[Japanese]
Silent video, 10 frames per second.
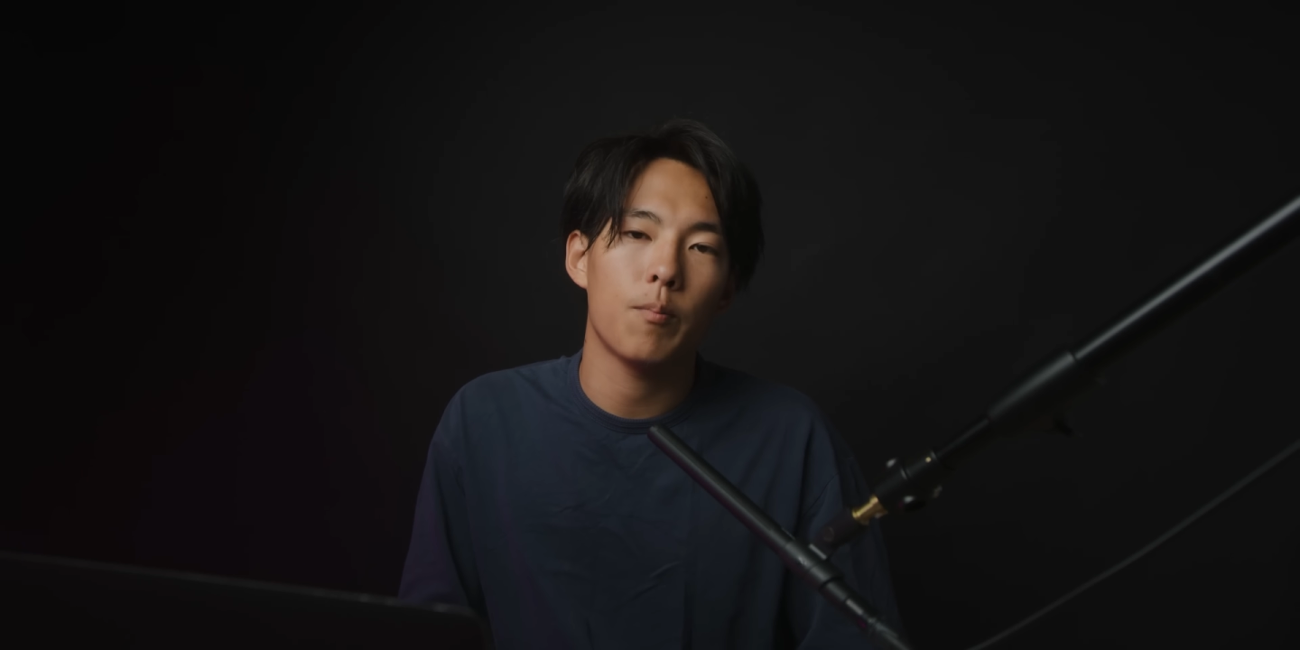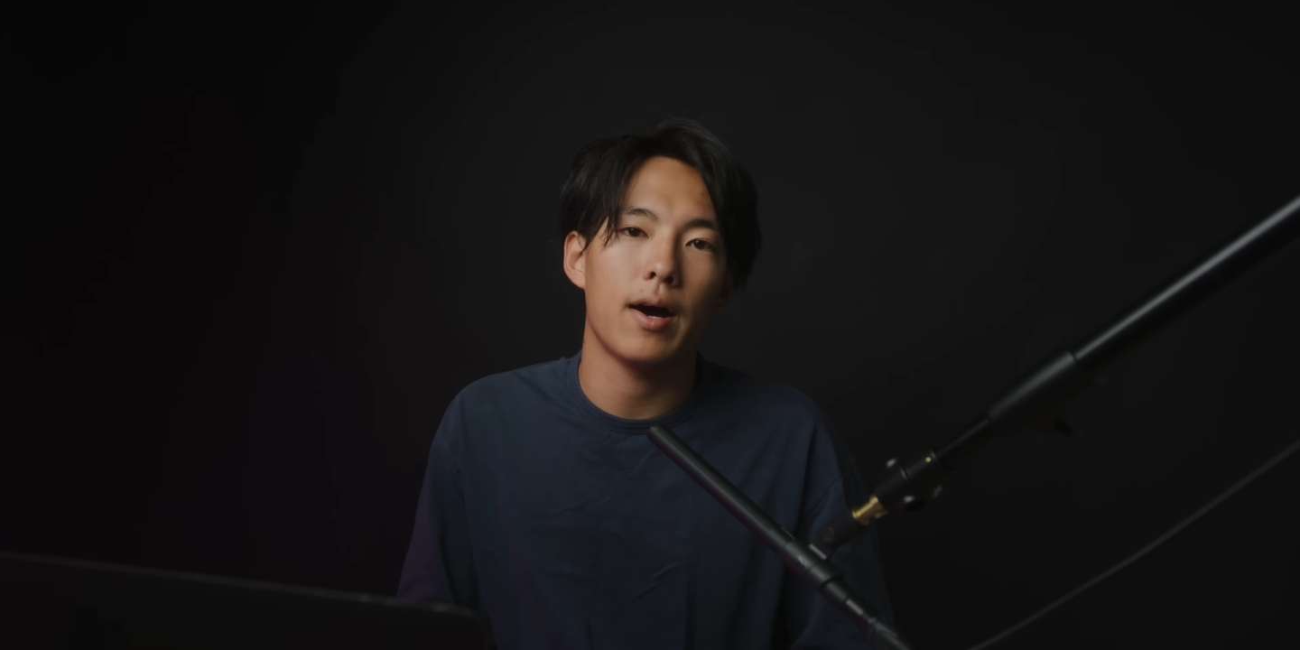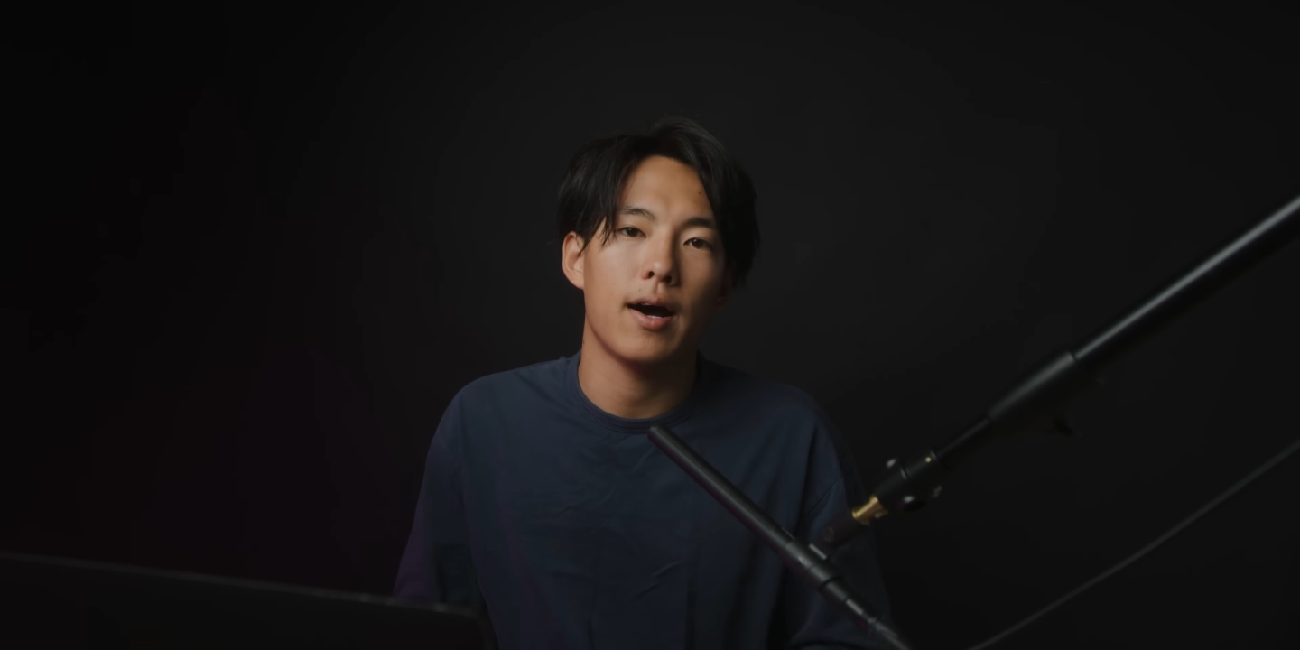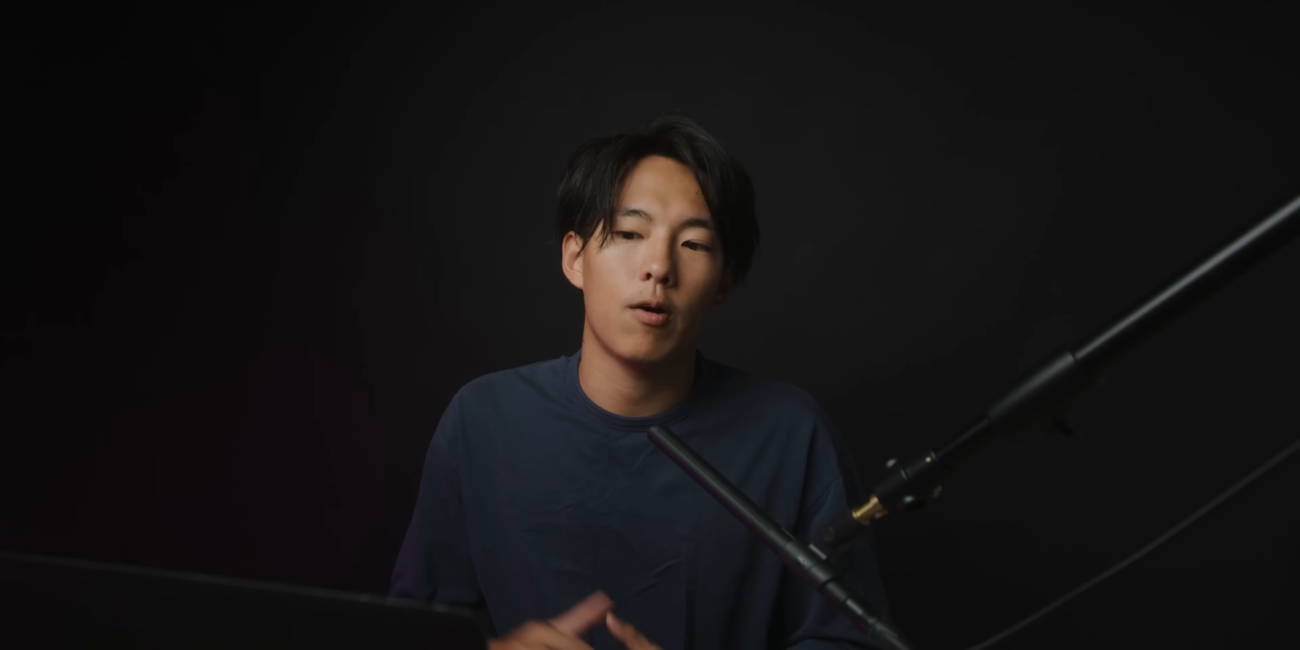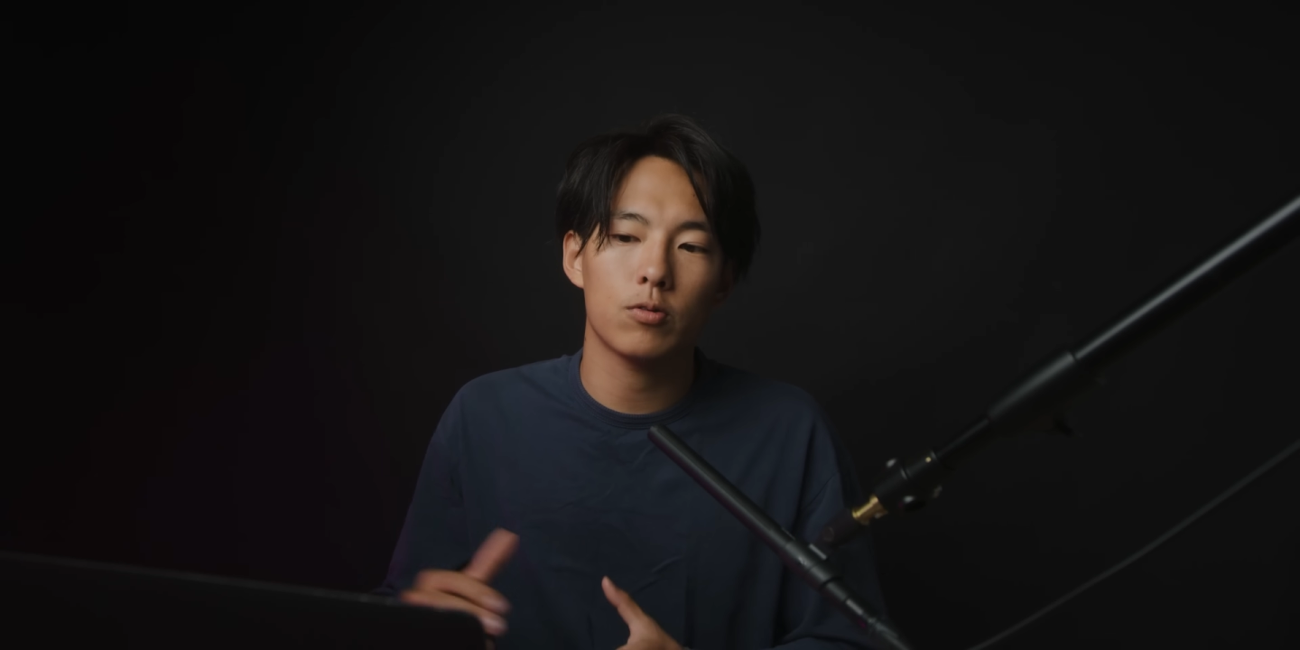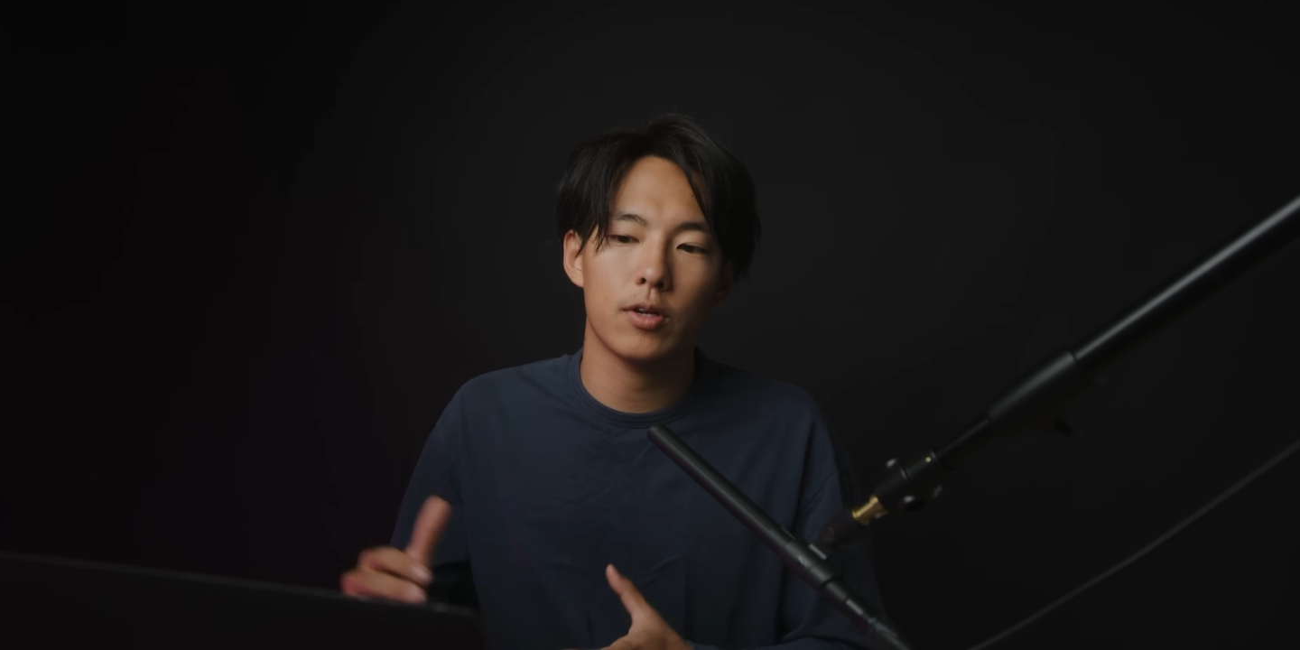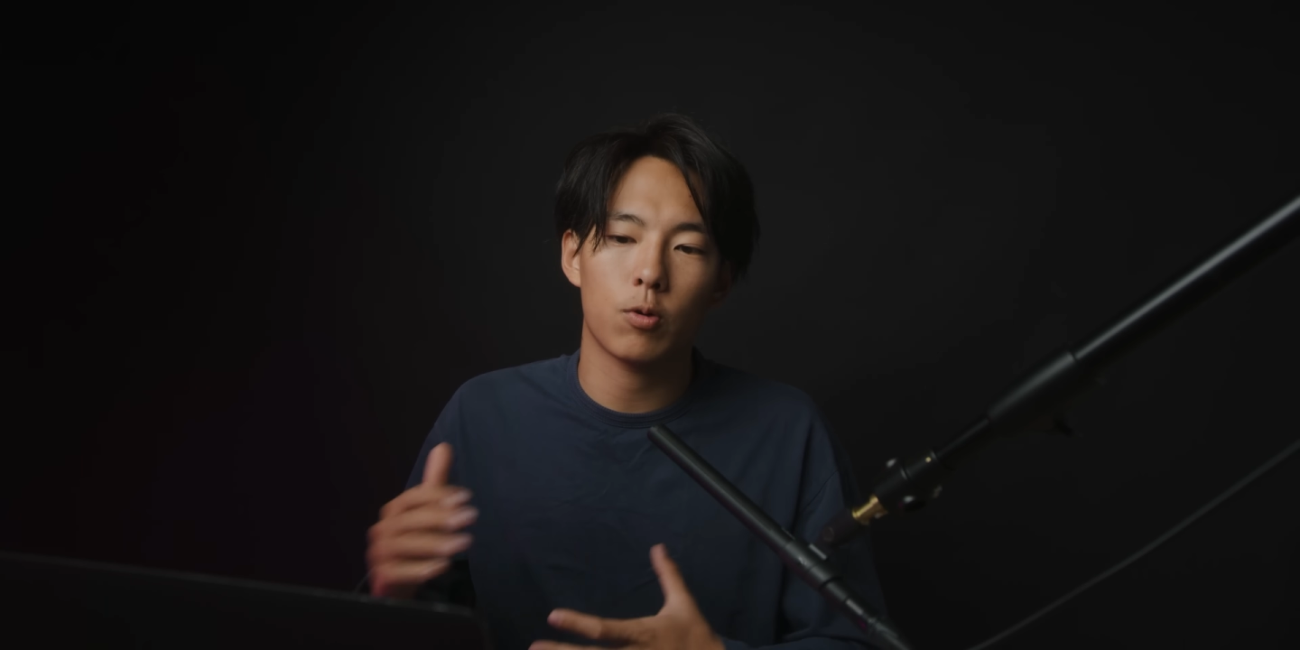まあ本当に